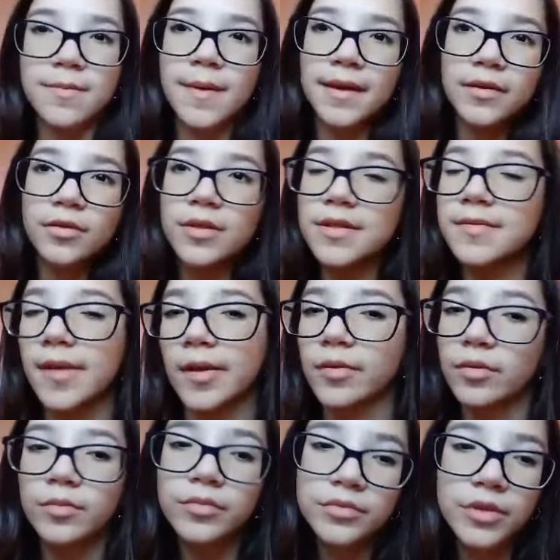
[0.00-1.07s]
Pega todo resfriado.
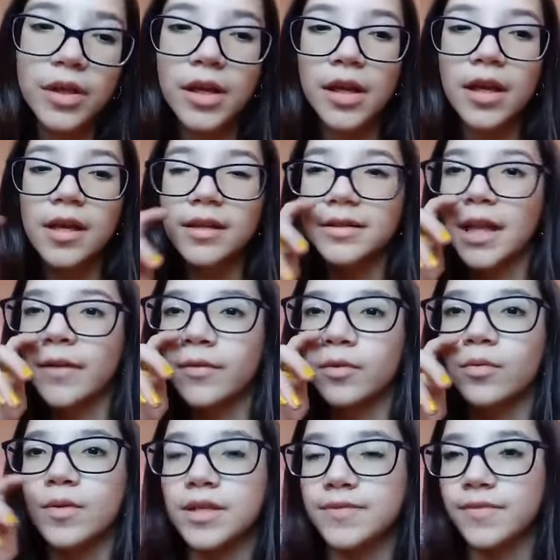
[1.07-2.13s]
Todo mundo tava
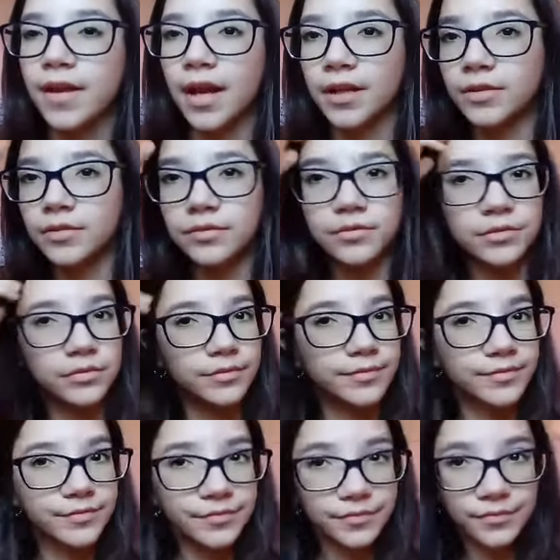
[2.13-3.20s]
com resfriado
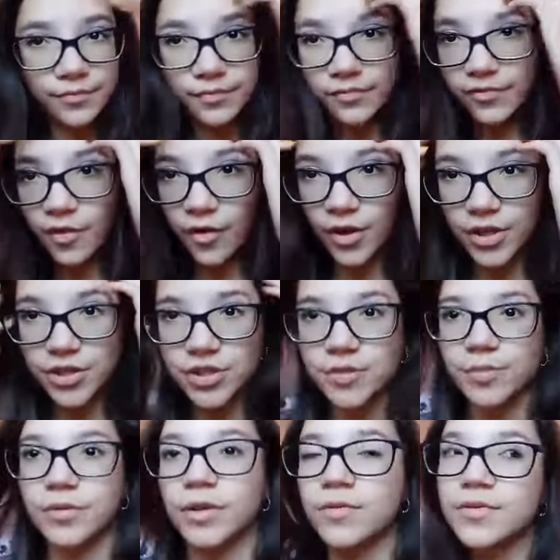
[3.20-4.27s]
forte,
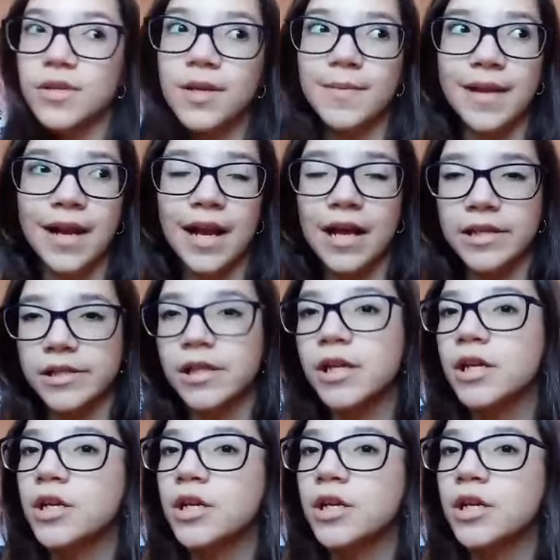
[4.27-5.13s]
tipo, não só na minha casa,